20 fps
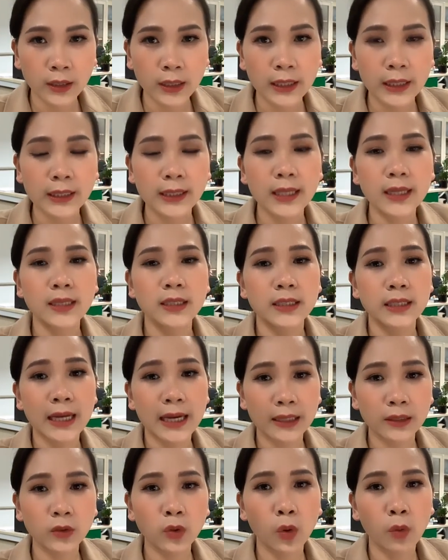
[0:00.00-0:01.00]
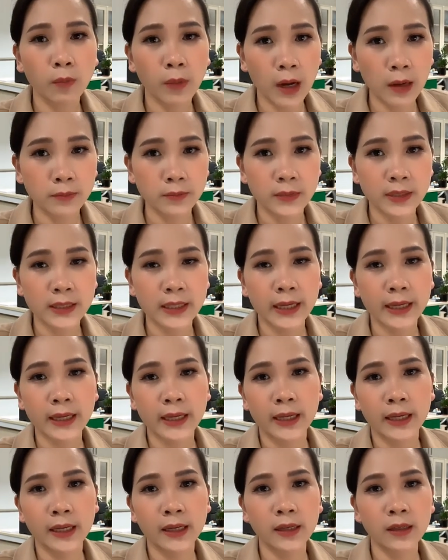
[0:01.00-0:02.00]
thì cái tình trạng nồm ẩm
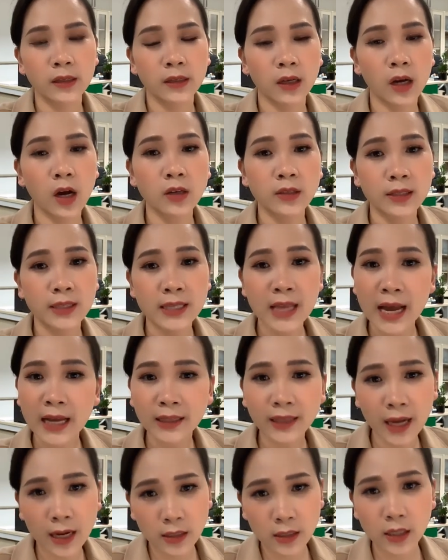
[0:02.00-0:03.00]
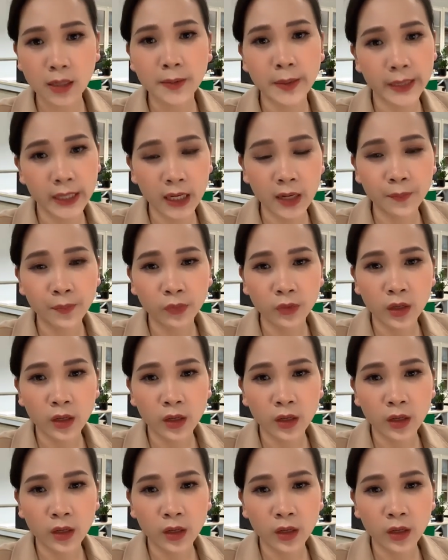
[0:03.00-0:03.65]
sẽ còn gia tăng nhé các bạn nhé.